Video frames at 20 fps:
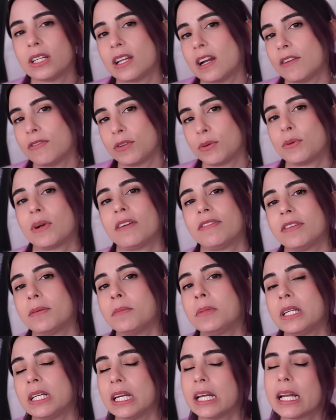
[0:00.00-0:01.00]
della figura
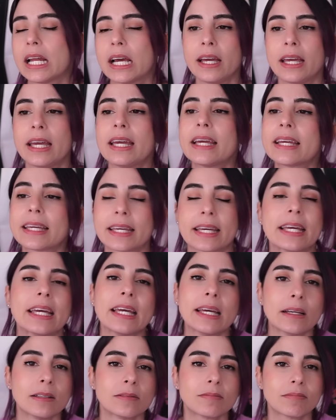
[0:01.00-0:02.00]
femminile e
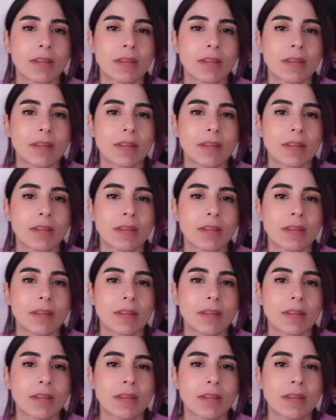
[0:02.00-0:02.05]
che